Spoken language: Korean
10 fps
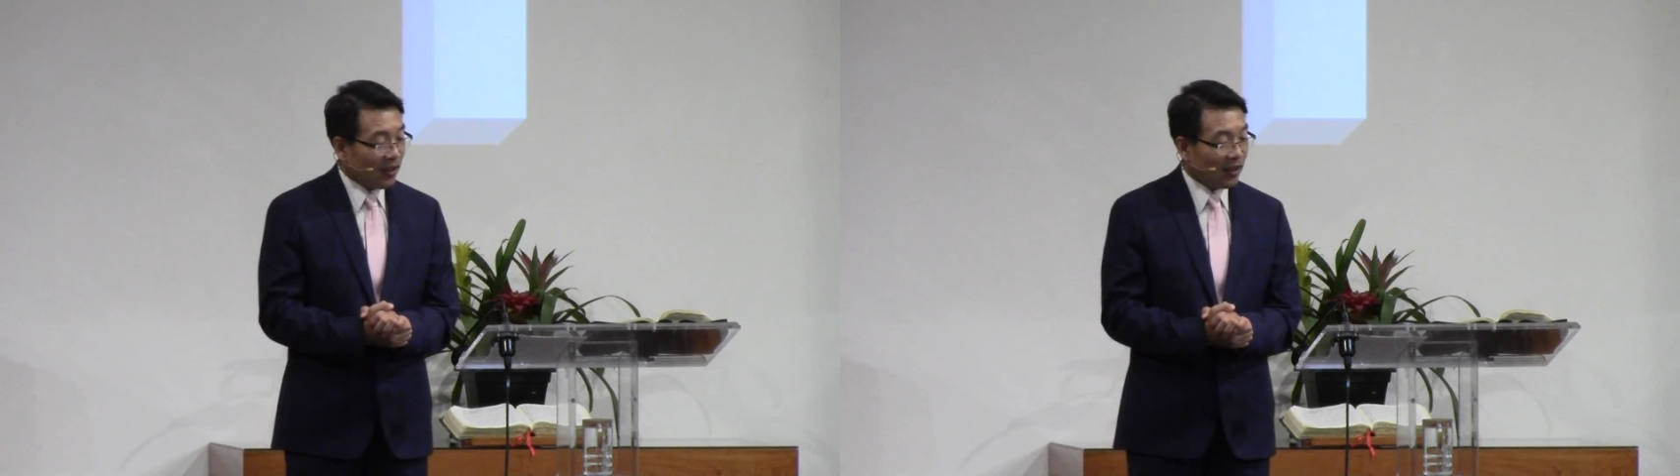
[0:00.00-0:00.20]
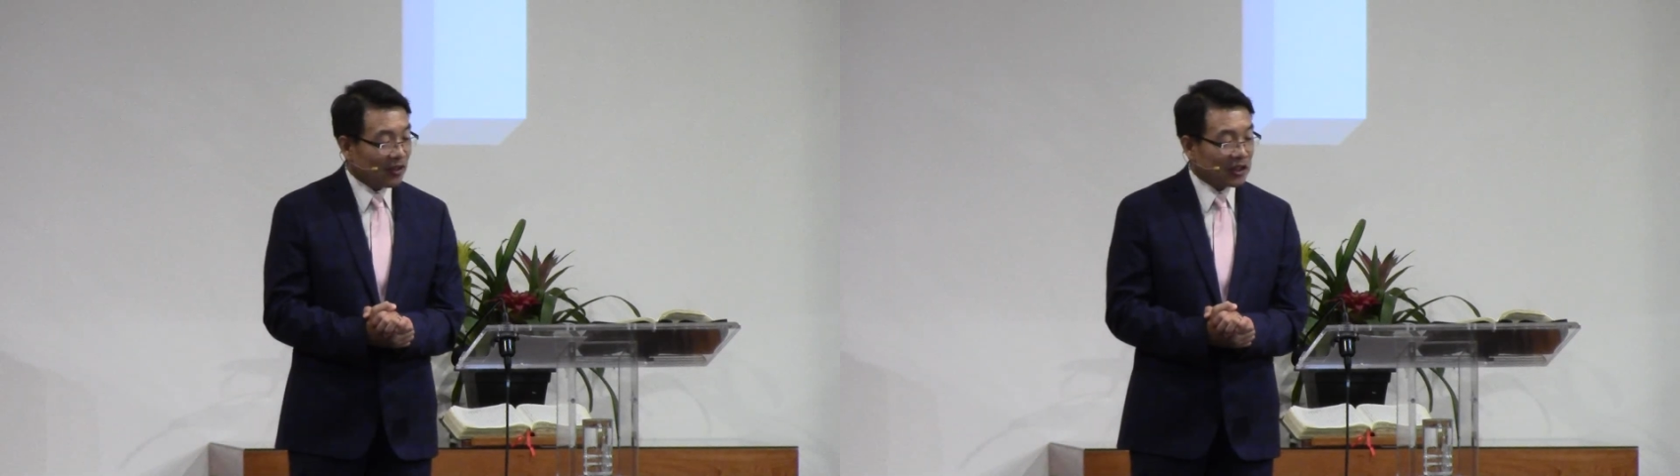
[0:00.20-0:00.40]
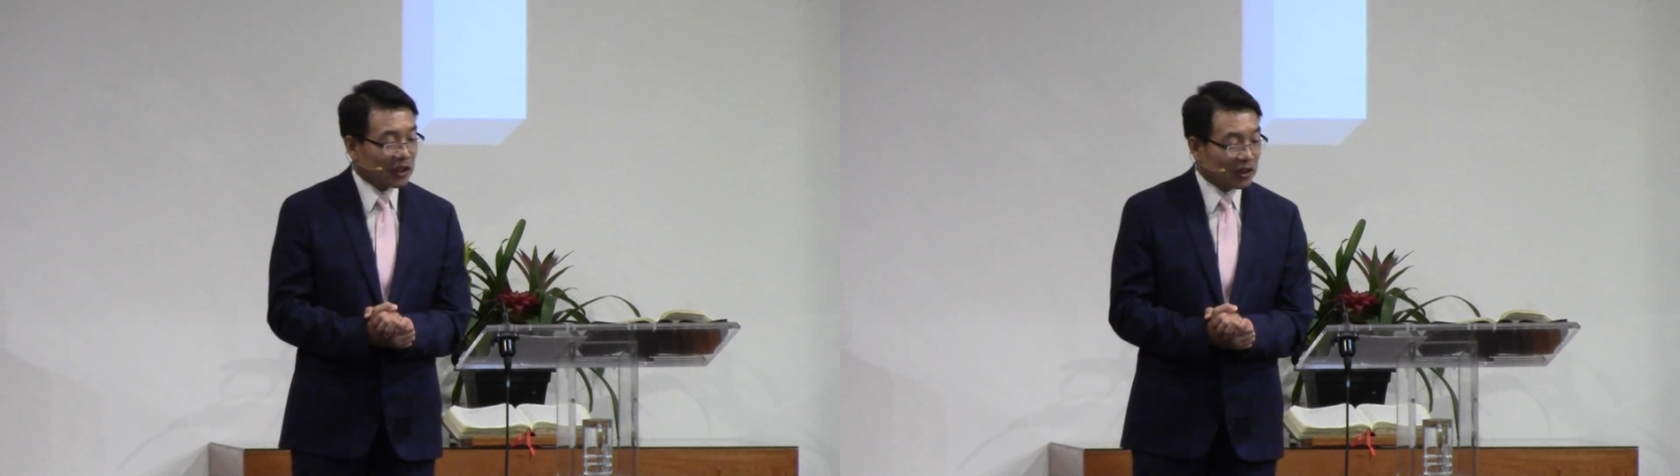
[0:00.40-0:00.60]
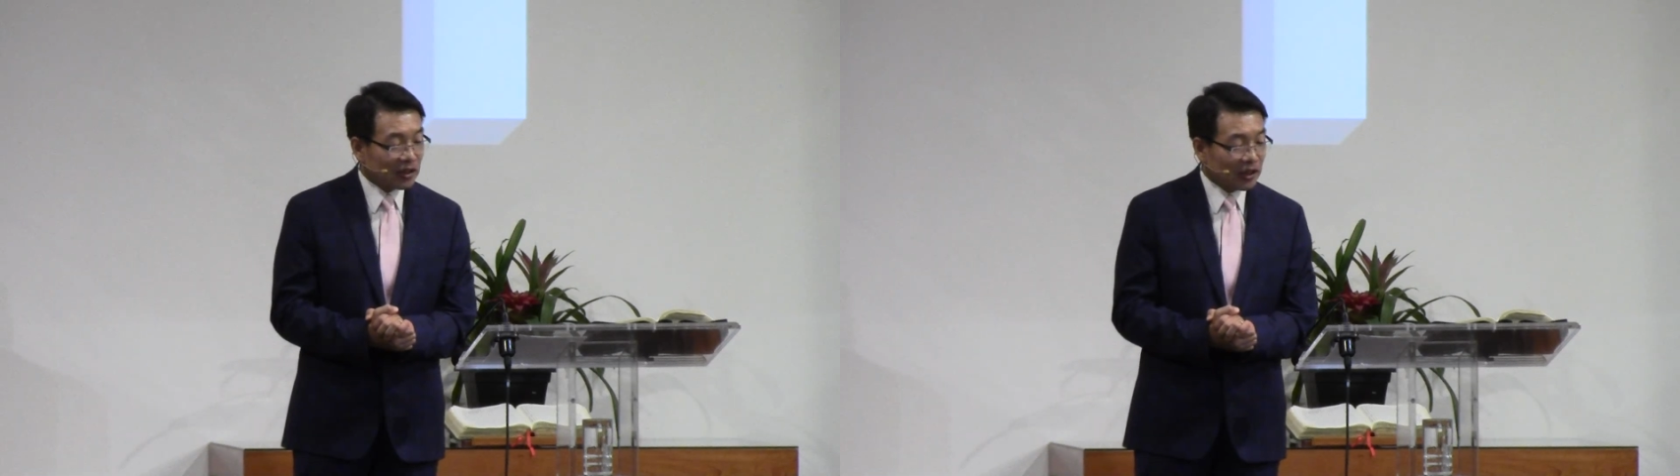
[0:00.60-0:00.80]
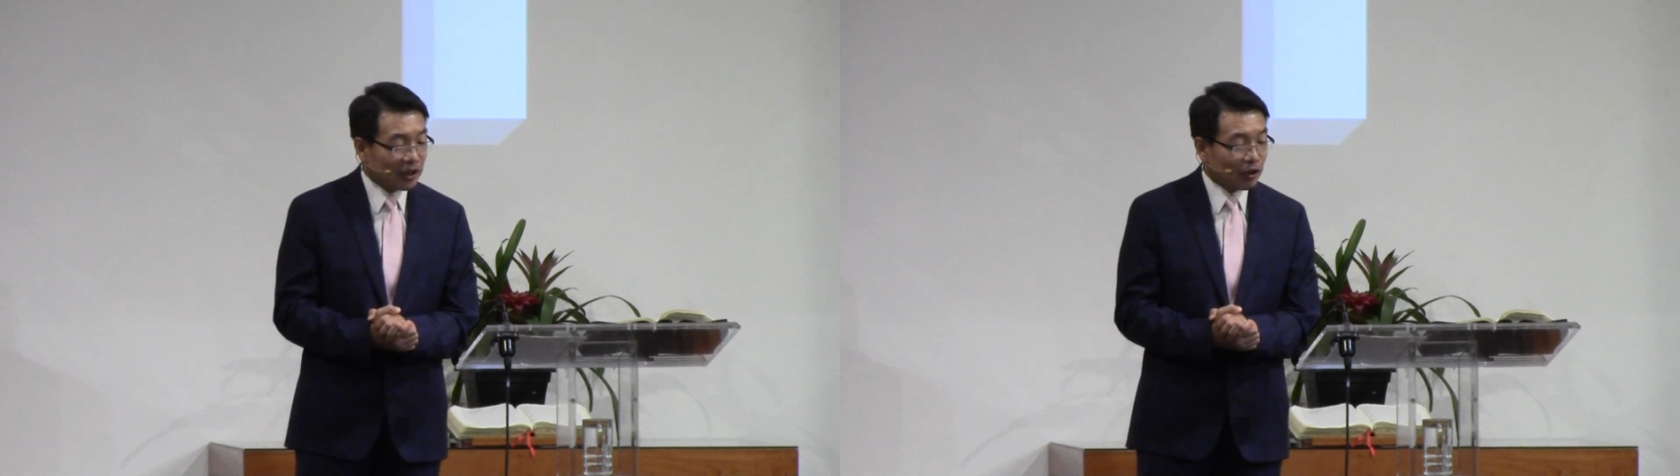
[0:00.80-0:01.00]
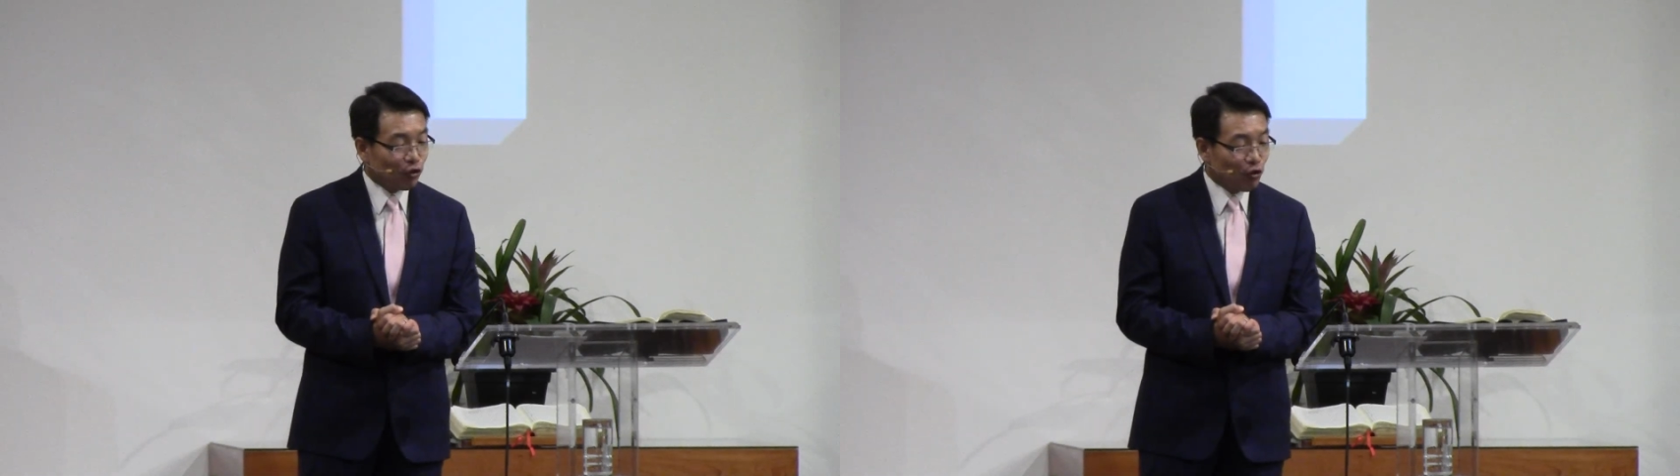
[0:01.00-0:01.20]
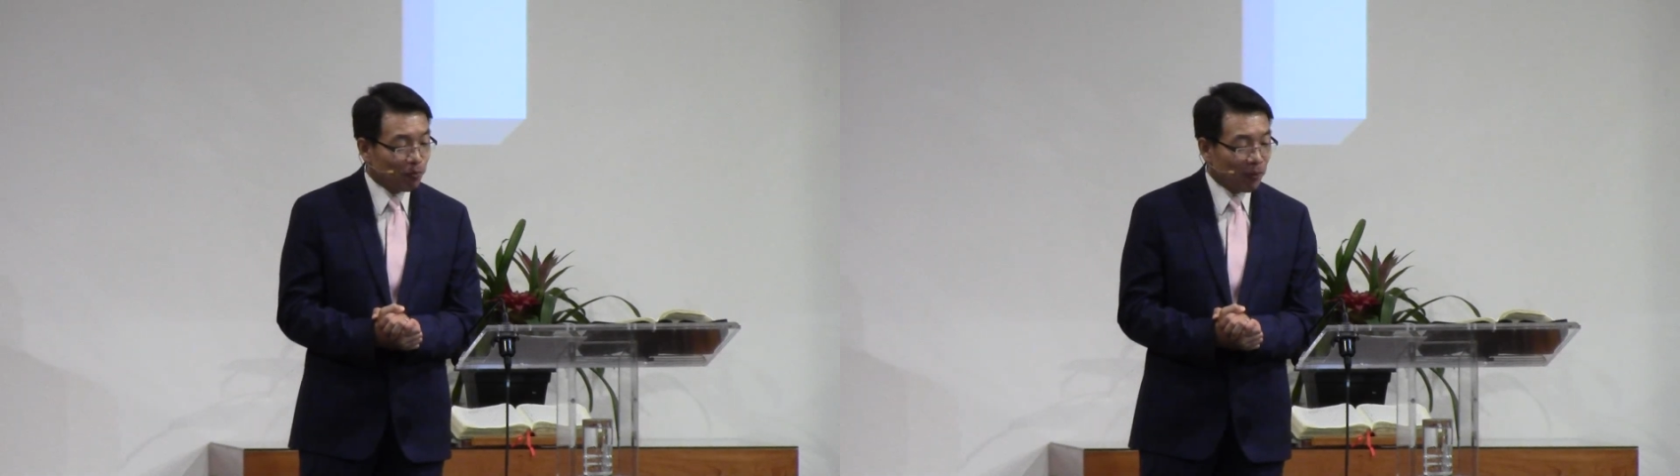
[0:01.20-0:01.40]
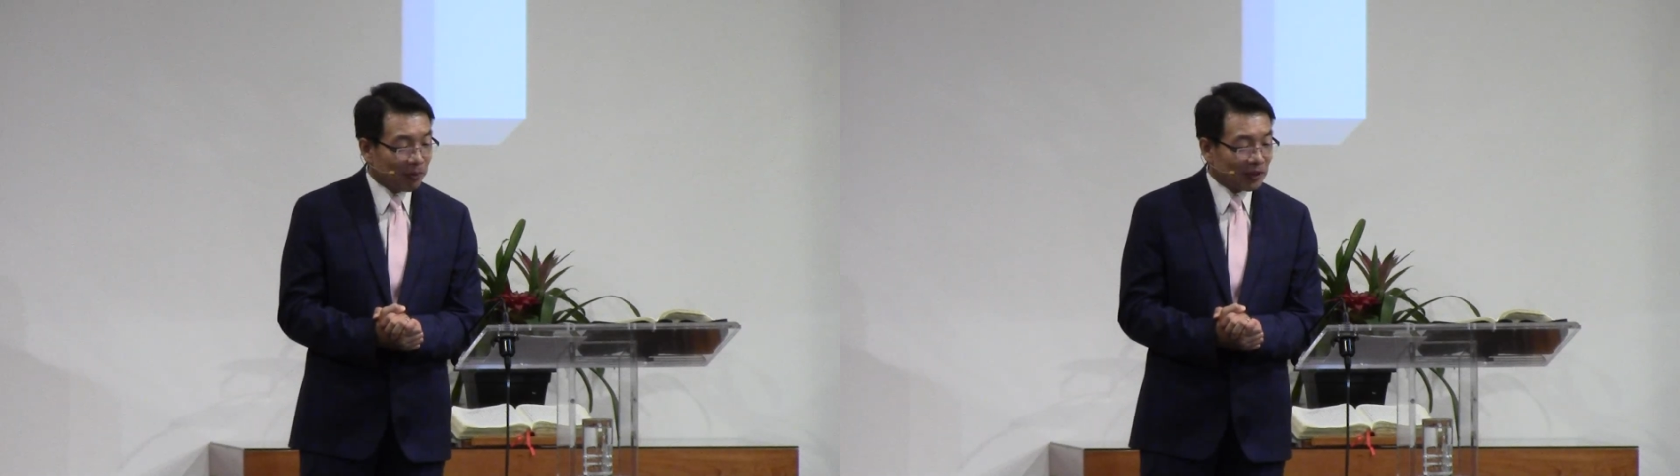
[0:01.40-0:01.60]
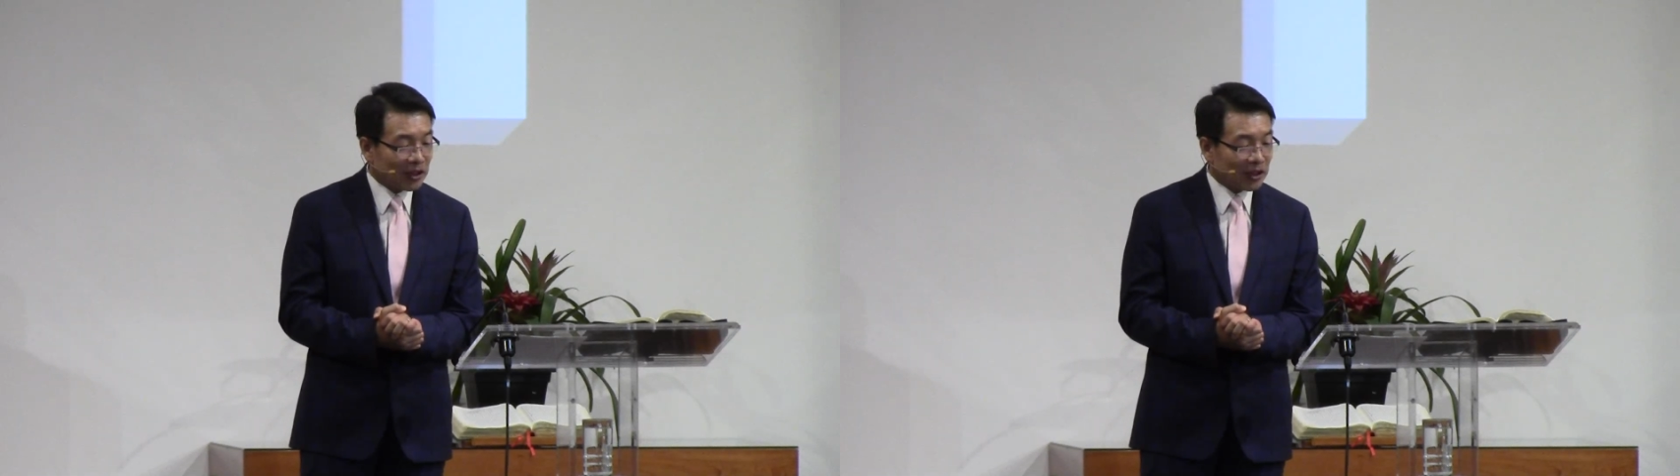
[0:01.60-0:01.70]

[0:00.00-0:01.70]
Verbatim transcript: 에, 그 율법에